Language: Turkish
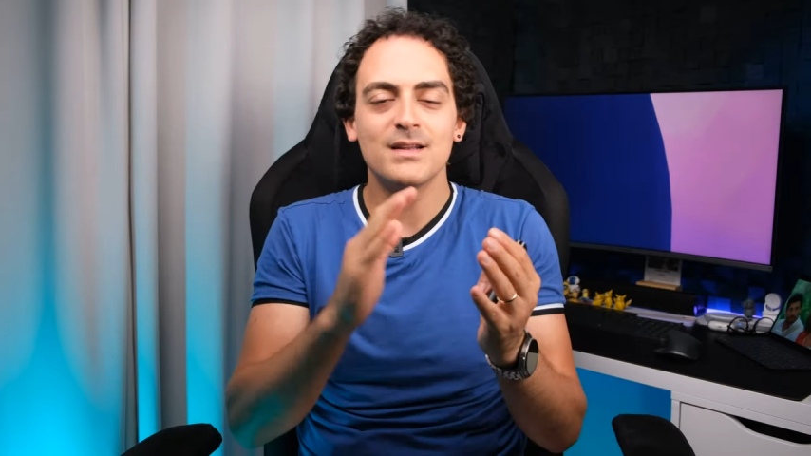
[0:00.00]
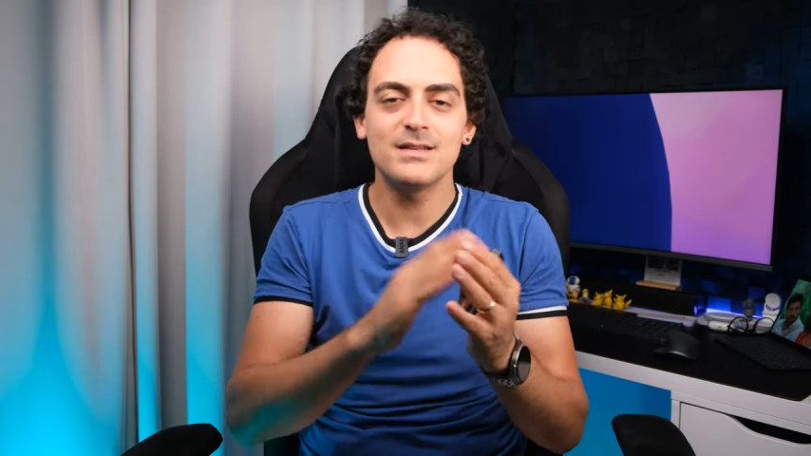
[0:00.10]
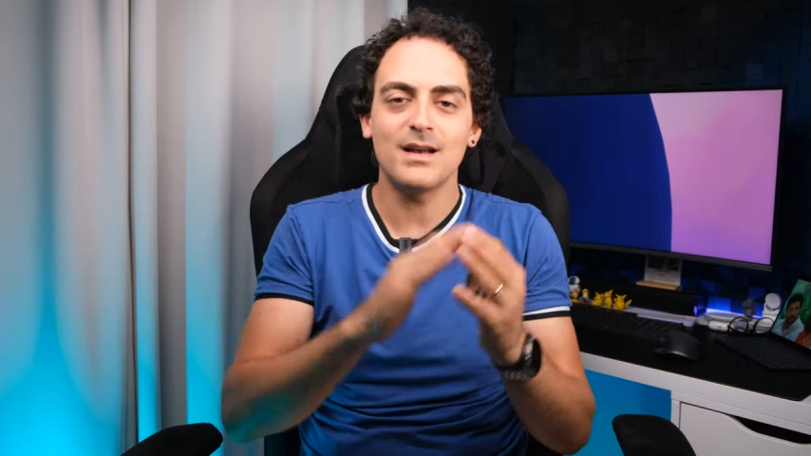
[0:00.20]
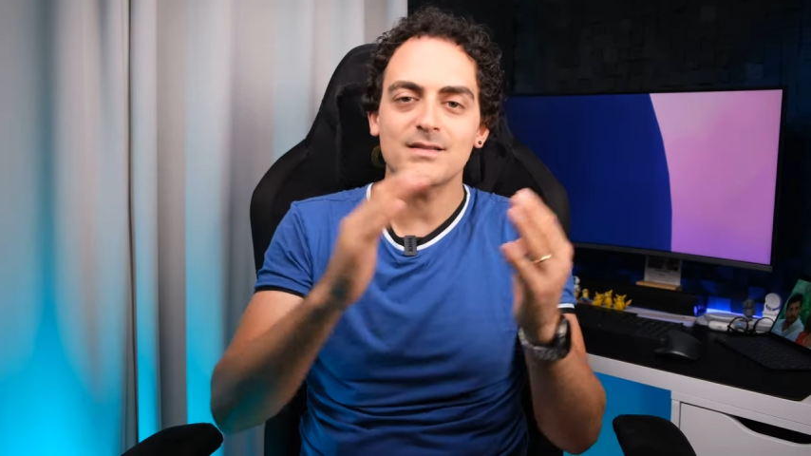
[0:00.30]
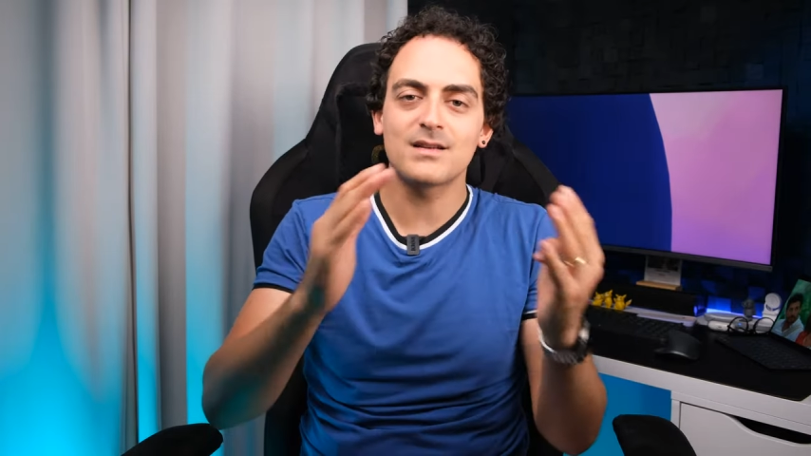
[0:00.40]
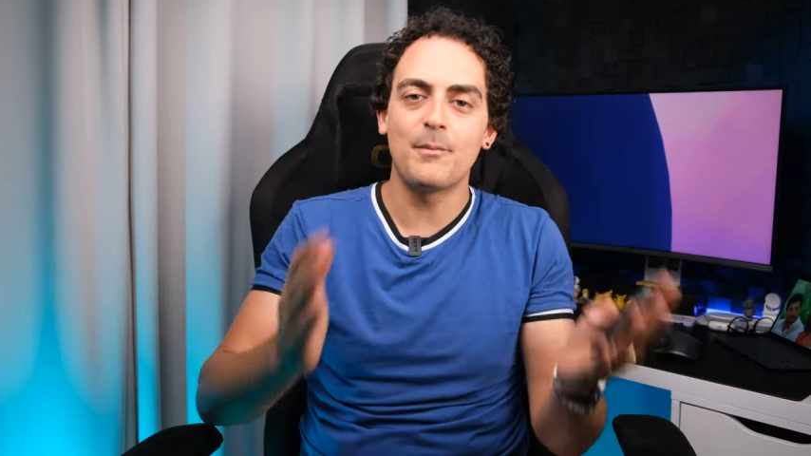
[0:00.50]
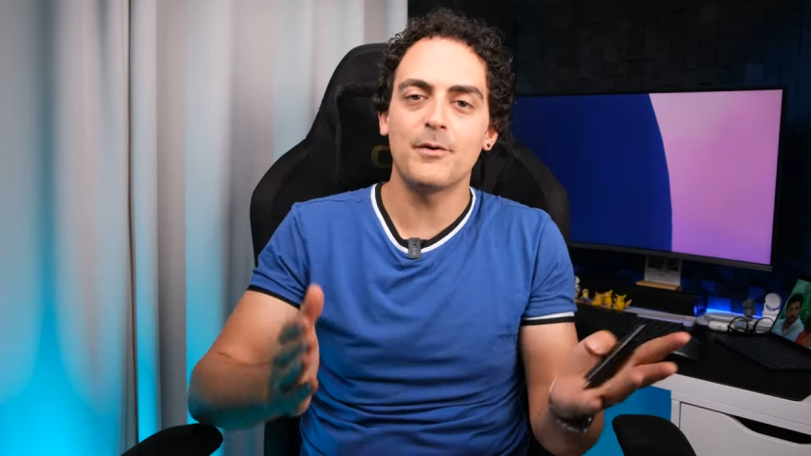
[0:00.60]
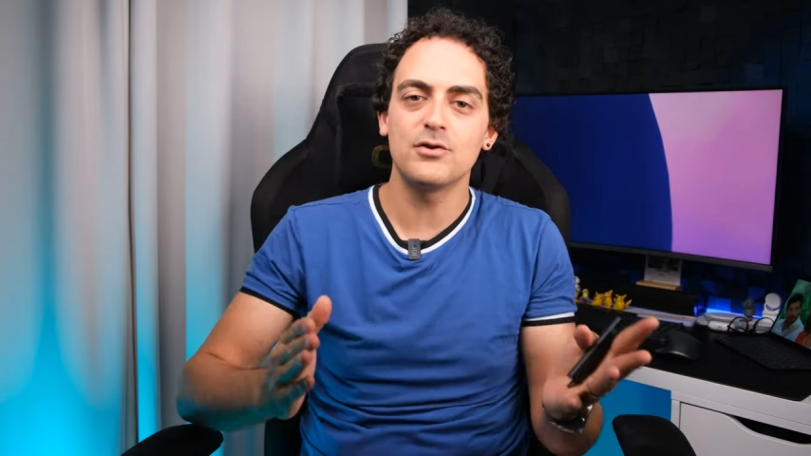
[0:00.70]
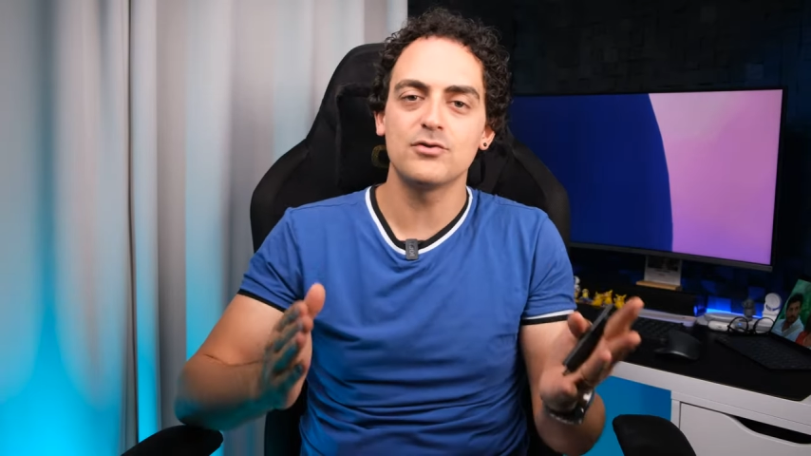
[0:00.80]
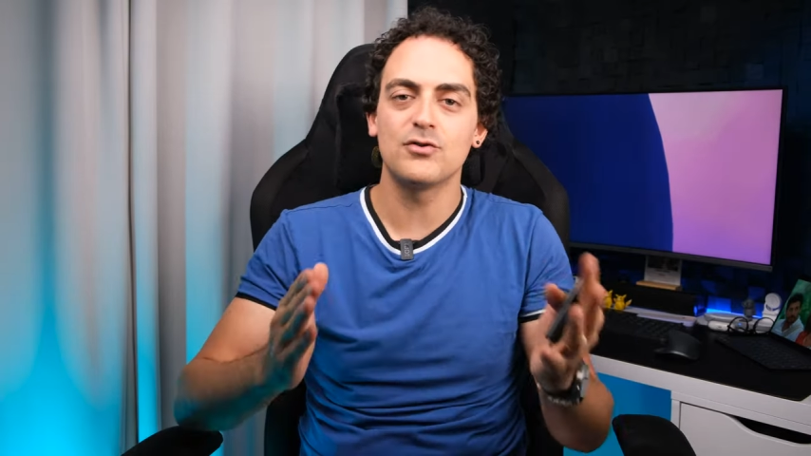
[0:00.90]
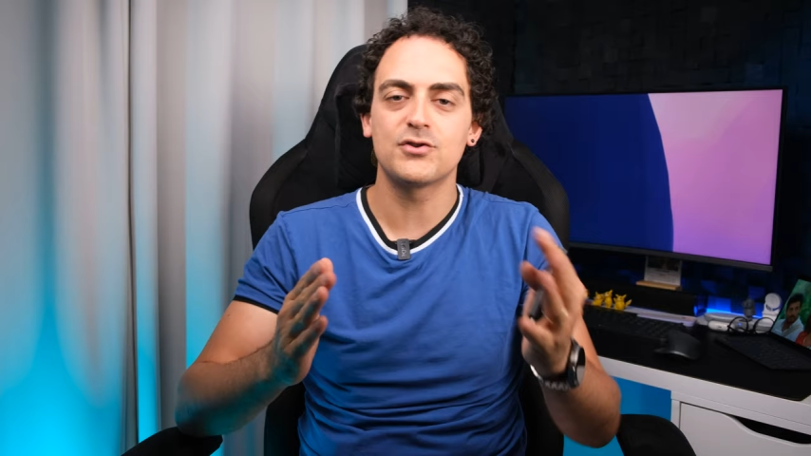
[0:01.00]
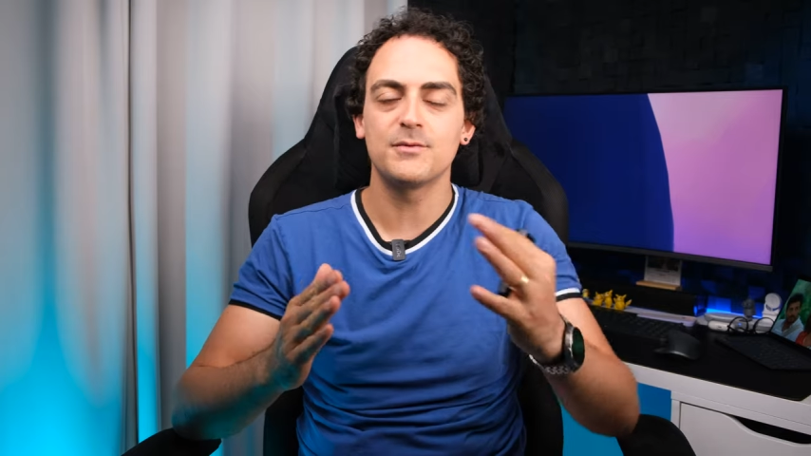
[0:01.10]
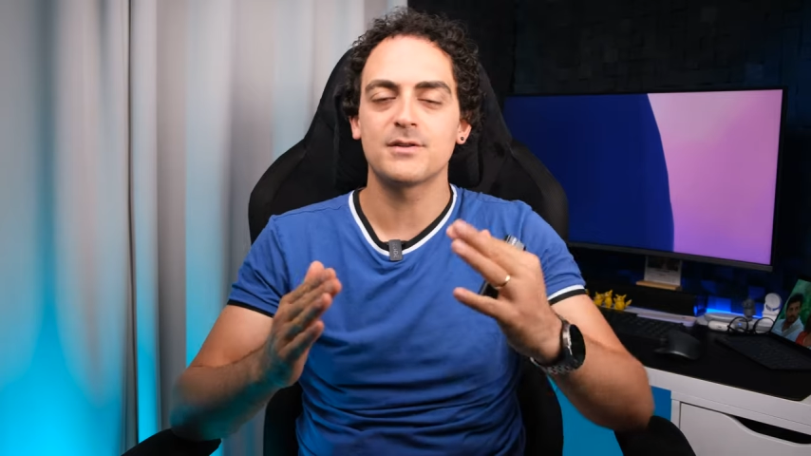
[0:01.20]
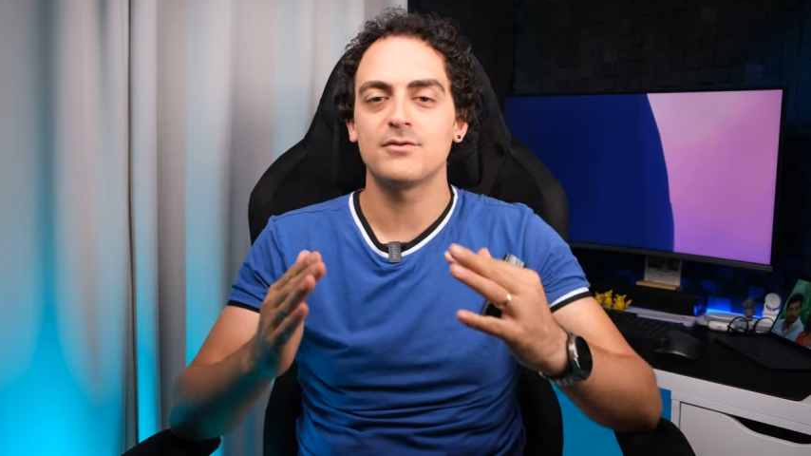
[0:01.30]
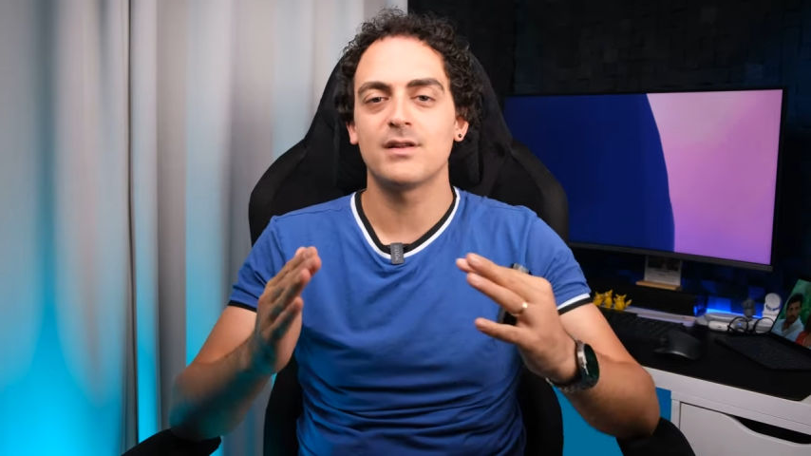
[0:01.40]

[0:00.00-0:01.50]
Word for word: cihaz kapanıyordu otomatik